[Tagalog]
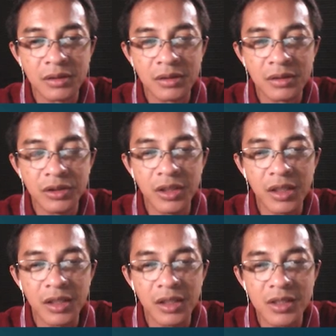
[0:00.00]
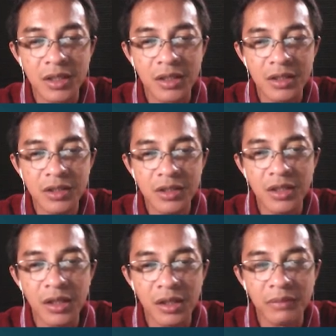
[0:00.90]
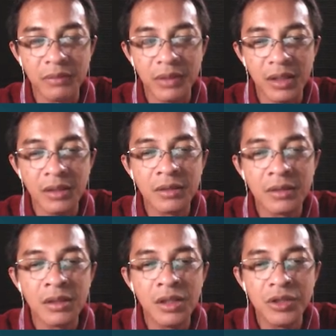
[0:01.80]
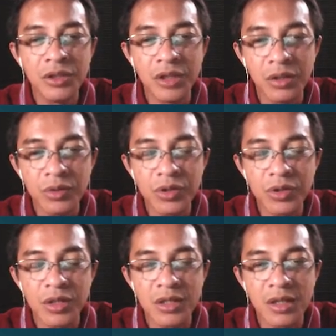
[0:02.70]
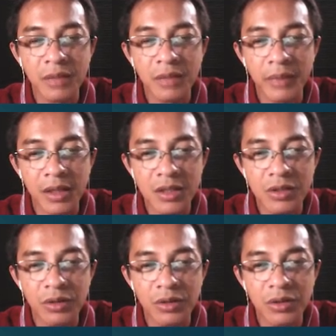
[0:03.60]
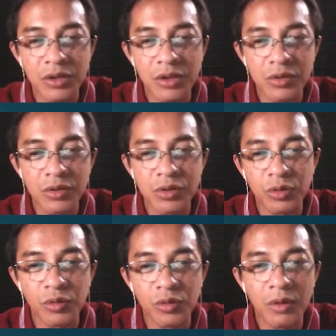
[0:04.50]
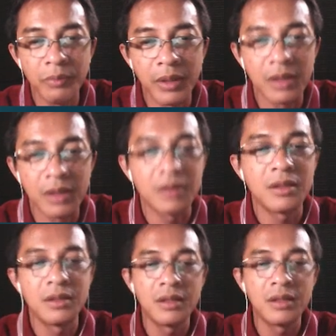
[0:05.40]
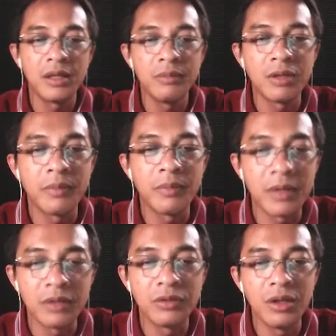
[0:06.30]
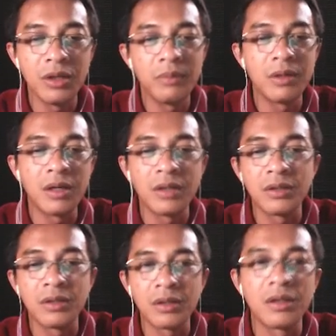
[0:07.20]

generic kasi generic meaning genus does not perish or genus non quam perit able Caparate to deliver another car.